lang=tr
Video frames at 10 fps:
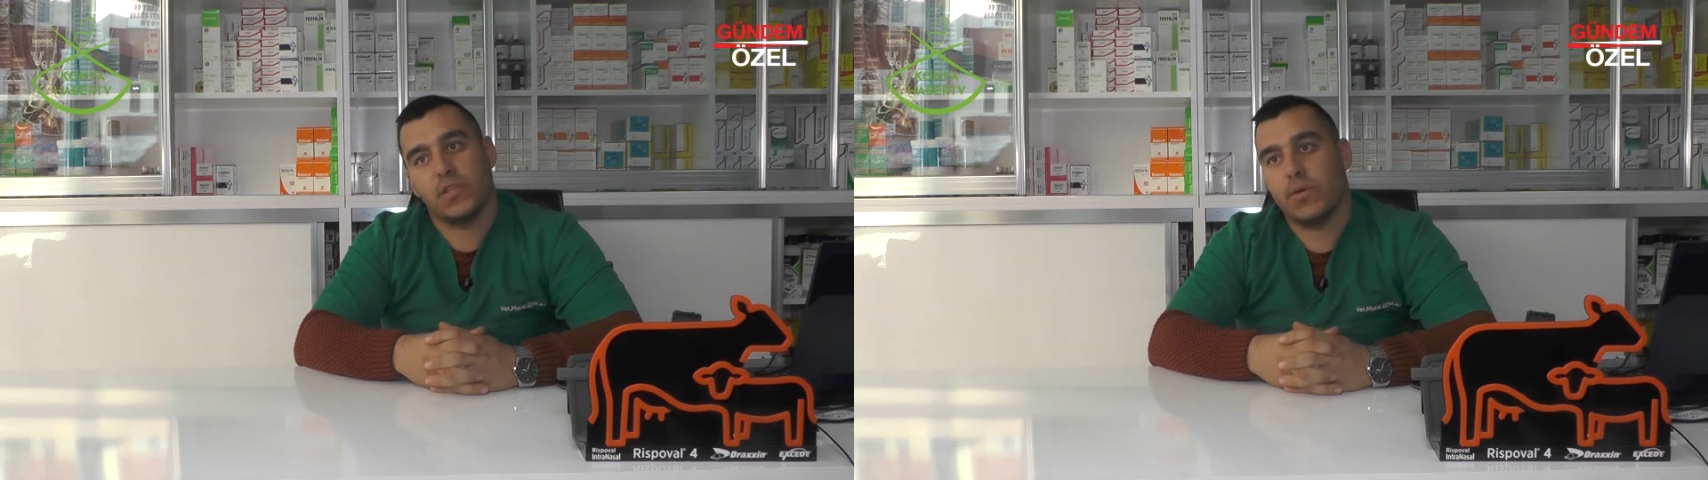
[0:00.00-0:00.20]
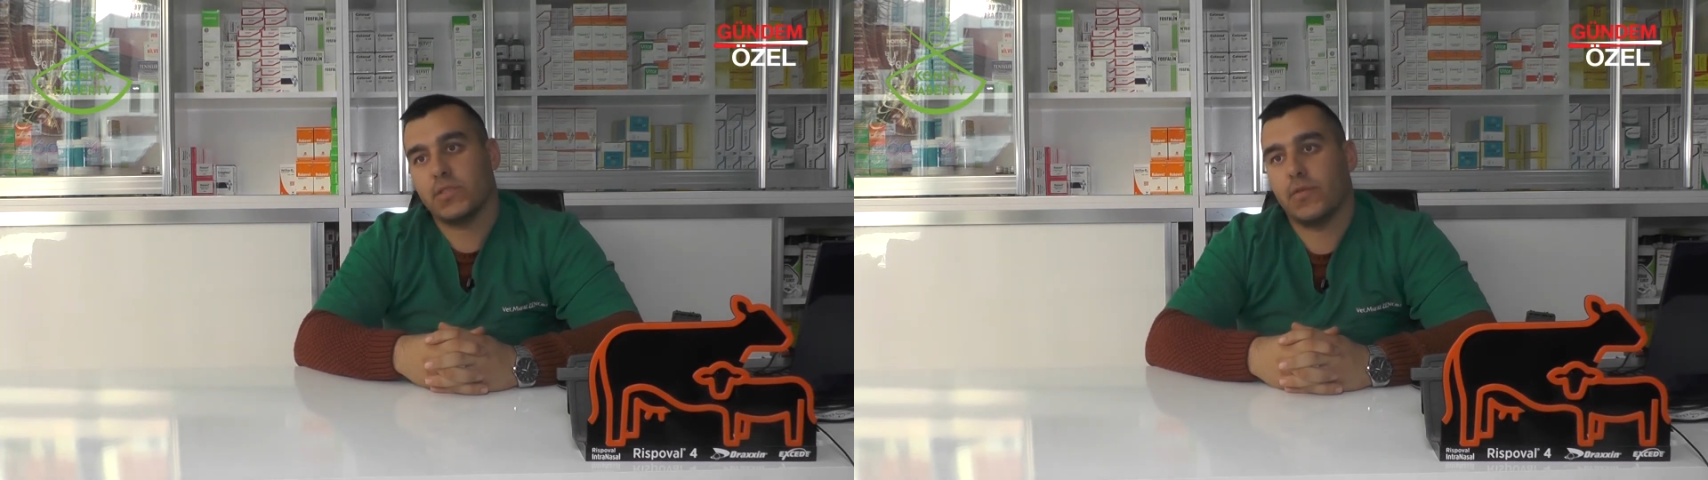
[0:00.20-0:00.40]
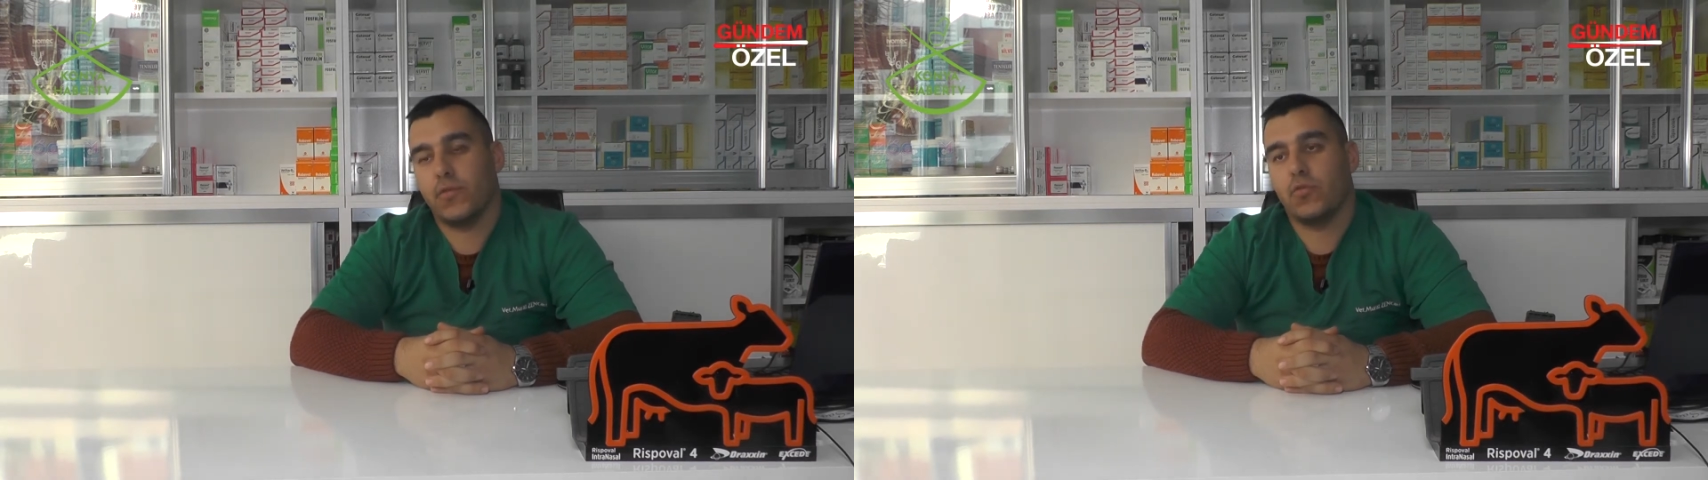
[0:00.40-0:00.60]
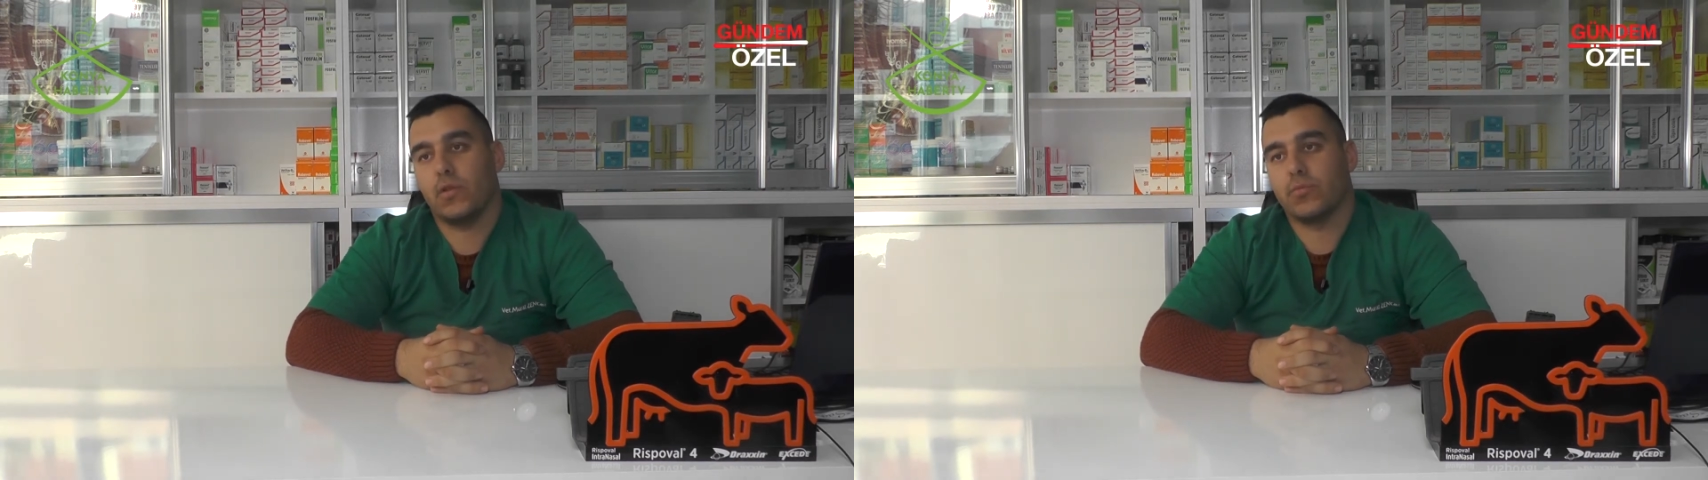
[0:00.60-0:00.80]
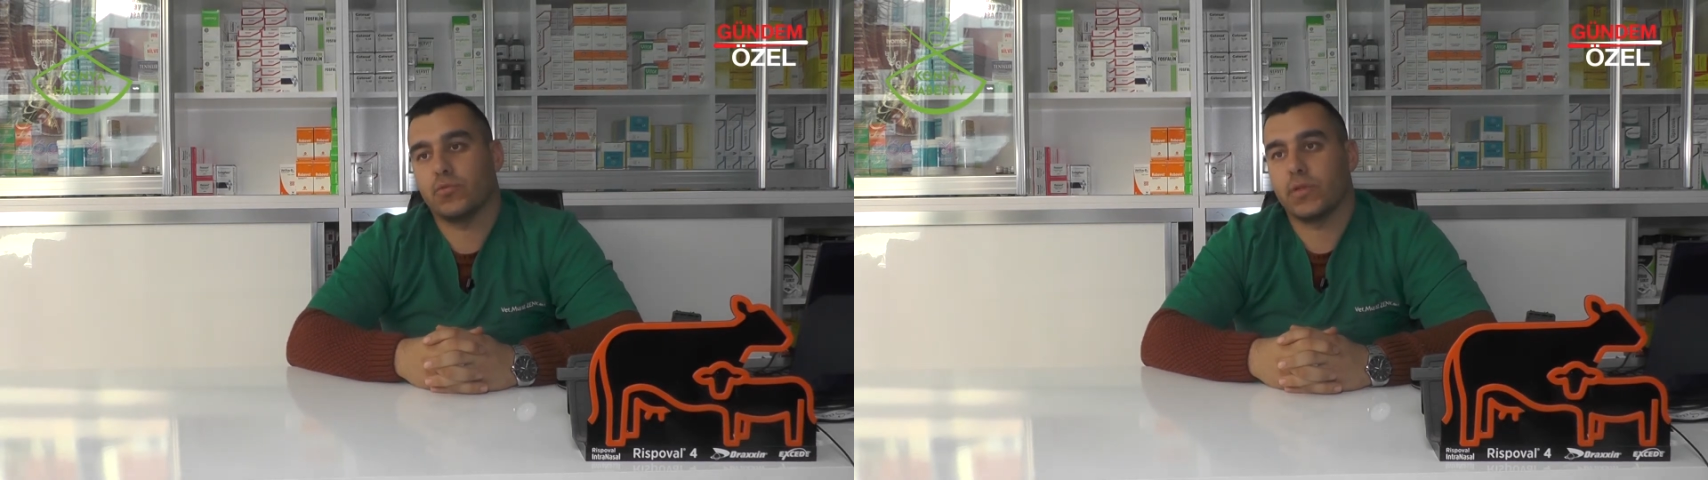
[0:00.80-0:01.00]
çaba sarf
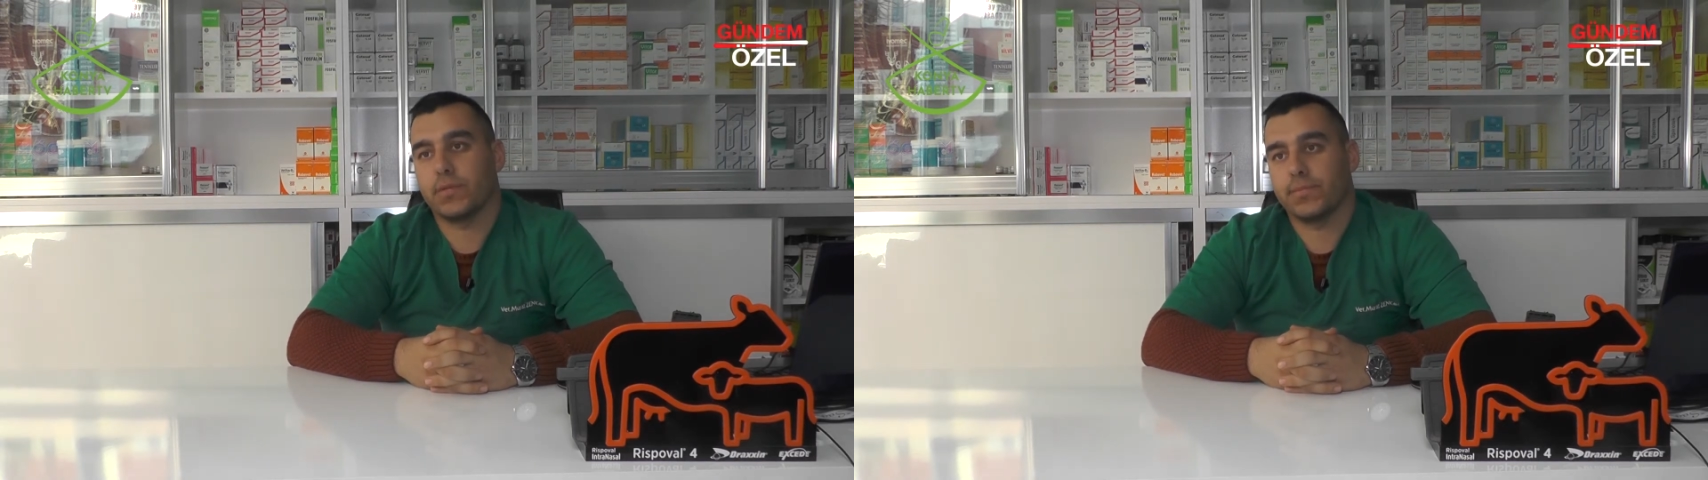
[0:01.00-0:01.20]
ediyorlar burada.